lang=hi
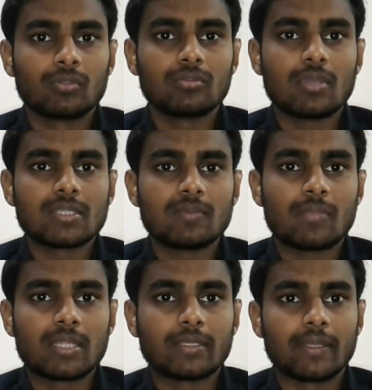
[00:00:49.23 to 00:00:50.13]
दोस्तों आज हम
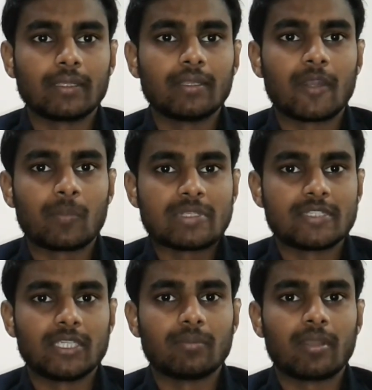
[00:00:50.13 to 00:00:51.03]
बात करेंगे ट्रिपल
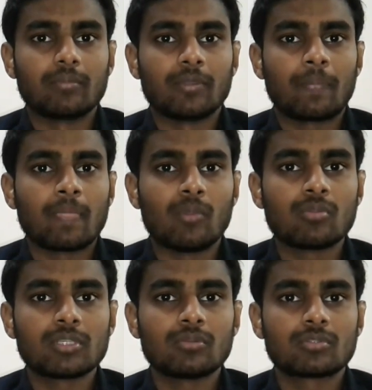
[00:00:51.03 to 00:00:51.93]
सी के बारे में
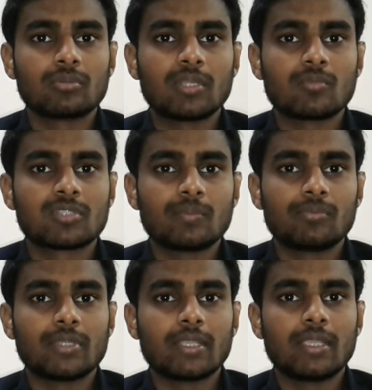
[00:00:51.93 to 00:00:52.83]
बहुत से दोस्तों ने मुझसे
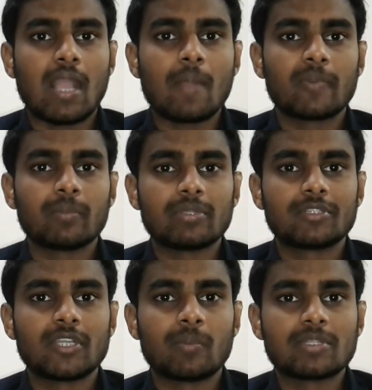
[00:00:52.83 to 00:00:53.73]
पूछा कि आप ट्रिपल
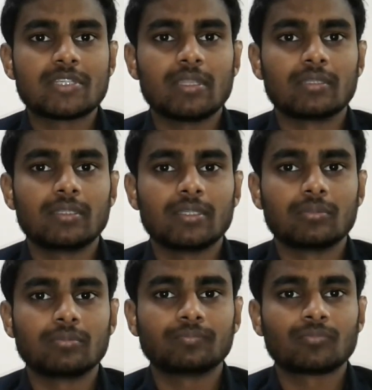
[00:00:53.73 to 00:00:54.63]
सी ट्रिपल सी कहते
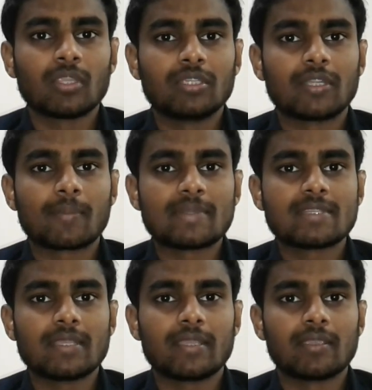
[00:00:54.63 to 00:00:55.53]
हो ये ट्रिपल
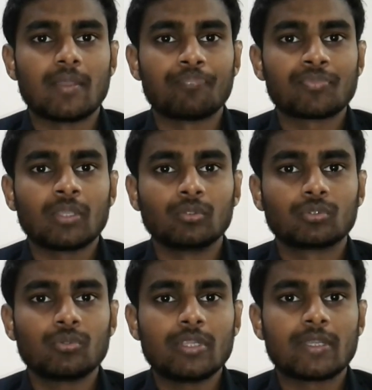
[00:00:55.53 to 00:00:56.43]
सी है क्या
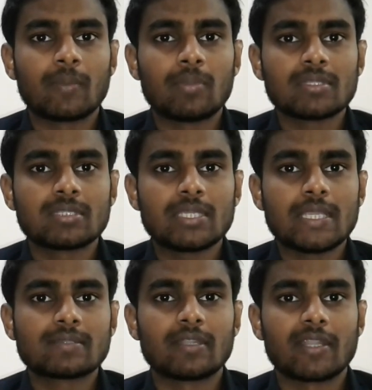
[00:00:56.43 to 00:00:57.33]
दोस्तों एक ट्रिपल सी
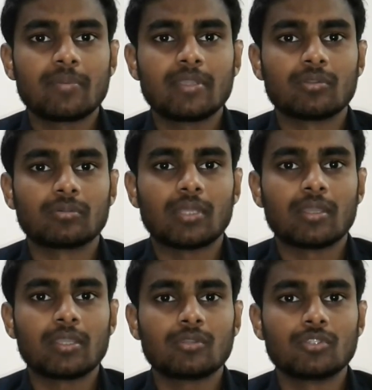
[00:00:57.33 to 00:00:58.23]
एक सर्टिफिकेट होता
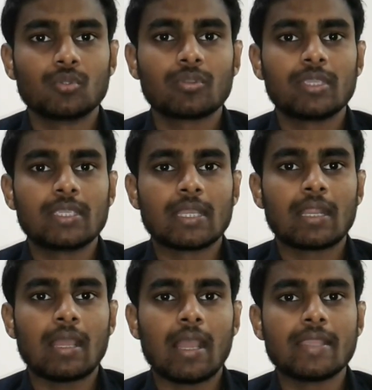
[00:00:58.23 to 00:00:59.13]
है जो कि
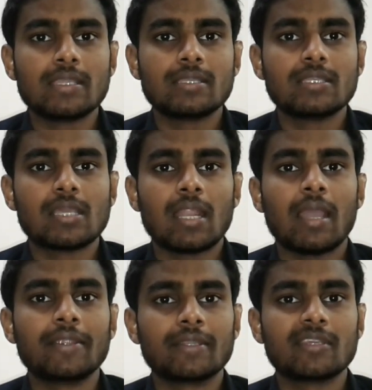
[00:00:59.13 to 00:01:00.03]
एन आई ई एल
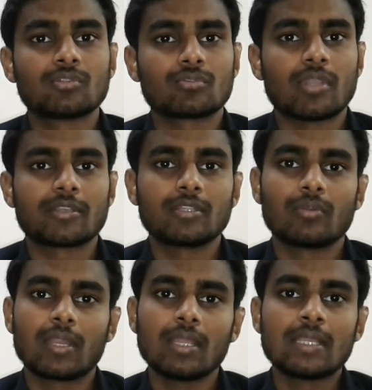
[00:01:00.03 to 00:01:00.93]
आई टी सोसाइटी
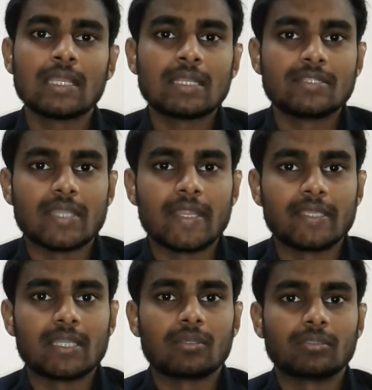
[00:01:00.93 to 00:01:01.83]
द्वारा जारी
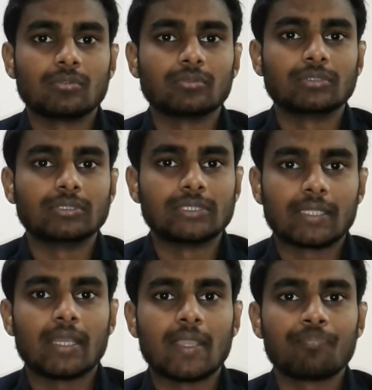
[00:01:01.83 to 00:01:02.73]
किया
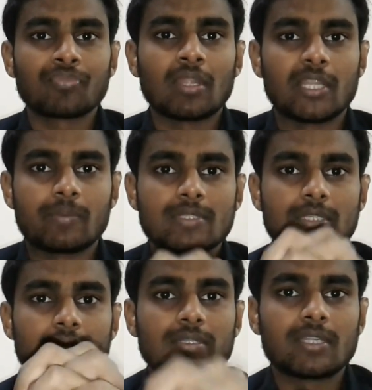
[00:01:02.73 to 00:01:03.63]
जाता है ट्रिपल सी का